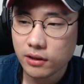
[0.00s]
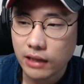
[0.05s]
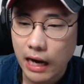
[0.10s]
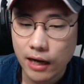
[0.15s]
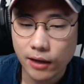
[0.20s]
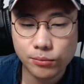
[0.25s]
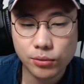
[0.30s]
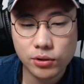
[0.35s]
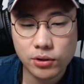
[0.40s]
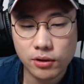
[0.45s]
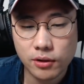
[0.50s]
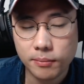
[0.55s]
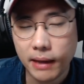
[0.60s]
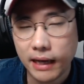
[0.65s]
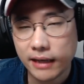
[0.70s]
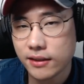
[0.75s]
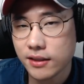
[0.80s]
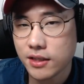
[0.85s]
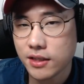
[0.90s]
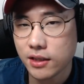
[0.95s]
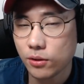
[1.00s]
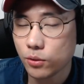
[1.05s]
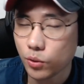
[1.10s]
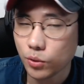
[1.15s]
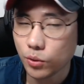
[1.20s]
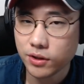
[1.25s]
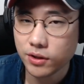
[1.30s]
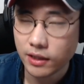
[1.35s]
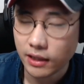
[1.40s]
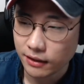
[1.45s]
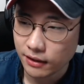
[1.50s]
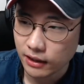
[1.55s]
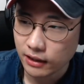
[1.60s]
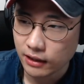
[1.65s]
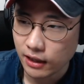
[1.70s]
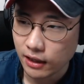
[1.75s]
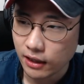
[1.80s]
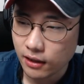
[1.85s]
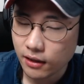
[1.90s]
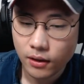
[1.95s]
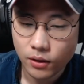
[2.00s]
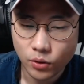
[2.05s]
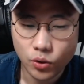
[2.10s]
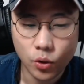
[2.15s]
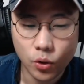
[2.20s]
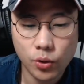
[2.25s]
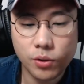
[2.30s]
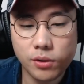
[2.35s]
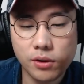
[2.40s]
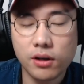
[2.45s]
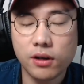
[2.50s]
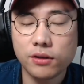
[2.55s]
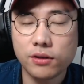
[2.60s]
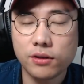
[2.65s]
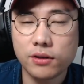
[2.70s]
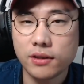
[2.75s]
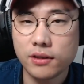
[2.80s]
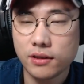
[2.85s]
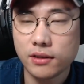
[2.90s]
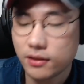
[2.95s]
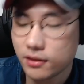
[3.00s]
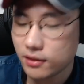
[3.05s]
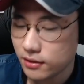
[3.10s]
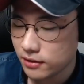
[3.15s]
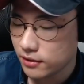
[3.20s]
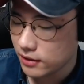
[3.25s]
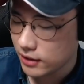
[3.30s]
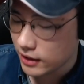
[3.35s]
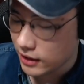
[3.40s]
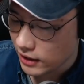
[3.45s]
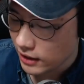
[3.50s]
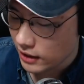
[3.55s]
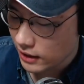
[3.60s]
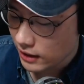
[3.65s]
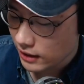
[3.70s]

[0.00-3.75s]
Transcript: 다음부터는 반드시 이런 걸 놓쳐서는 안 되겠다. 이런 것들이